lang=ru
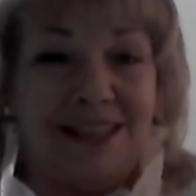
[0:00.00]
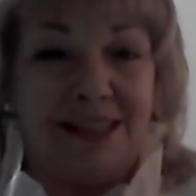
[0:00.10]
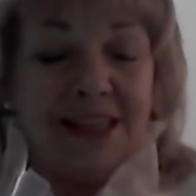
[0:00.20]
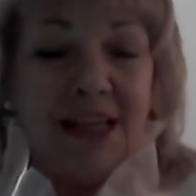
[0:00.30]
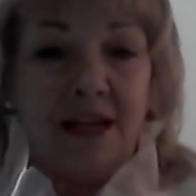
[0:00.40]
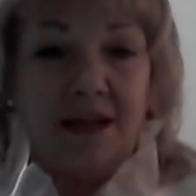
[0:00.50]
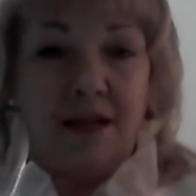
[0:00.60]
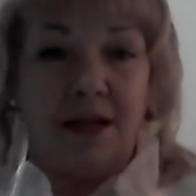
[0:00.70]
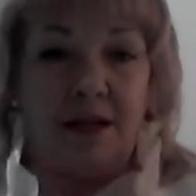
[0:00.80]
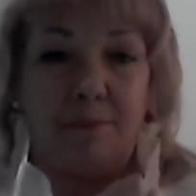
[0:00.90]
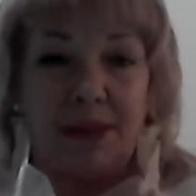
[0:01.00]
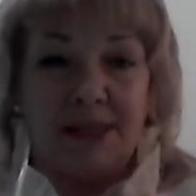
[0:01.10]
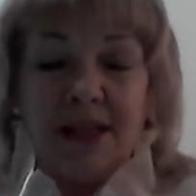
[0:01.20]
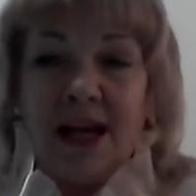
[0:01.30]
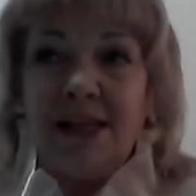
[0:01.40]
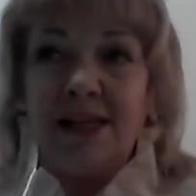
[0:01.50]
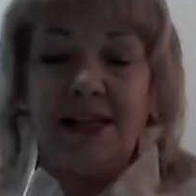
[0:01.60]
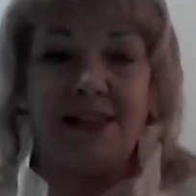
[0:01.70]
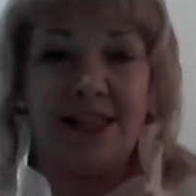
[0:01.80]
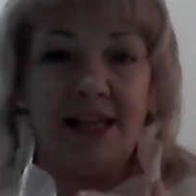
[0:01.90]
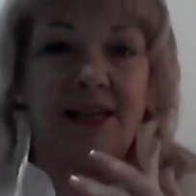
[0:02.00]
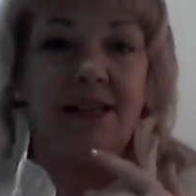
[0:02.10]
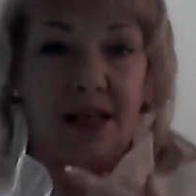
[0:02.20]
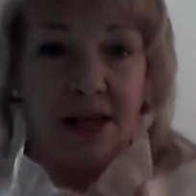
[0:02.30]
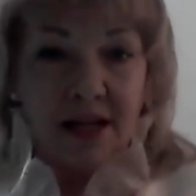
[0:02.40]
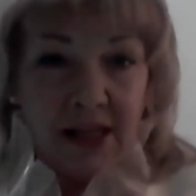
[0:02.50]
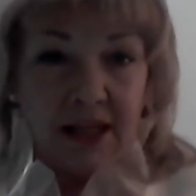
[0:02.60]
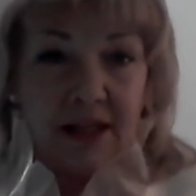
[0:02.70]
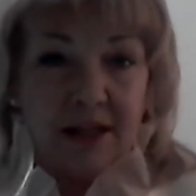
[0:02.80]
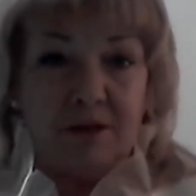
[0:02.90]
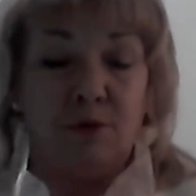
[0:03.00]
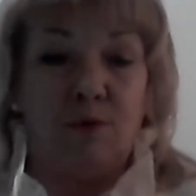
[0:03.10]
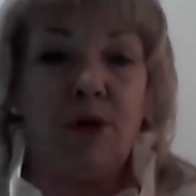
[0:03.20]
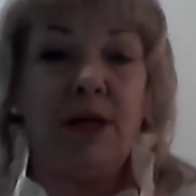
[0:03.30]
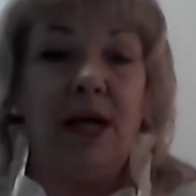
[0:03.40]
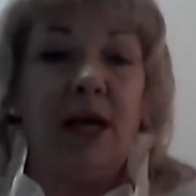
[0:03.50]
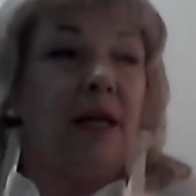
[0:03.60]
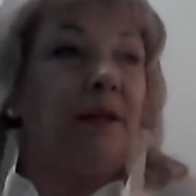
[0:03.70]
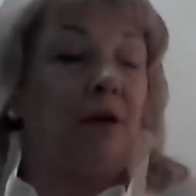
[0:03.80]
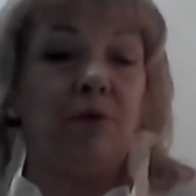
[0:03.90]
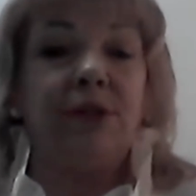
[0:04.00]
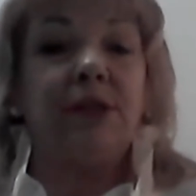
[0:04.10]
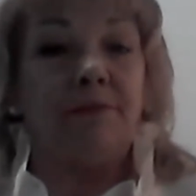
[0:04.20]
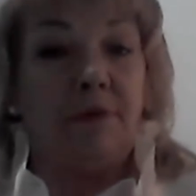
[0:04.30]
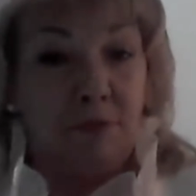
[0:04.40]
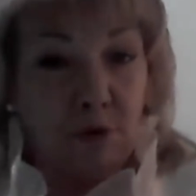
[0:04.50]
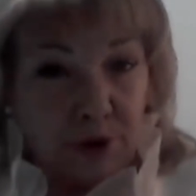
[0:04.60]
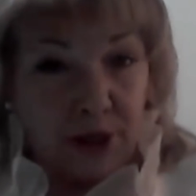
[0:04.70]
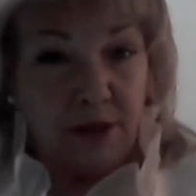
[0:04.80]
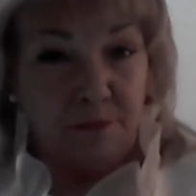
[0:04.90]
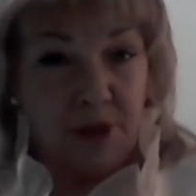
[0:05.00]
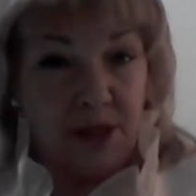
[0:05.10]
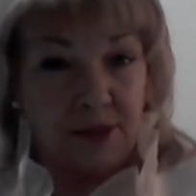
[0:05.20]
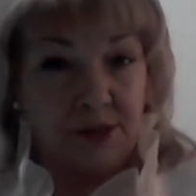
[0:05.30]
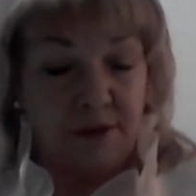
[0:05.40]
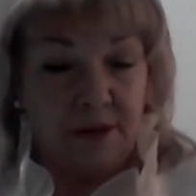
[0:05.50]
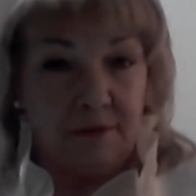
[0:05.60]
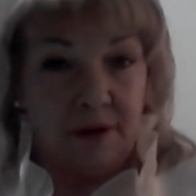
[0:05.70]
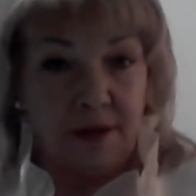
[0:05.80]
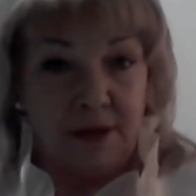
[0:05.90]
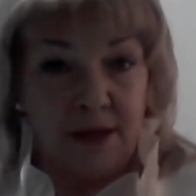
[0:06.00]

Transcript: те а, познания, те энергии, которые находятся во внутреннем мире человека.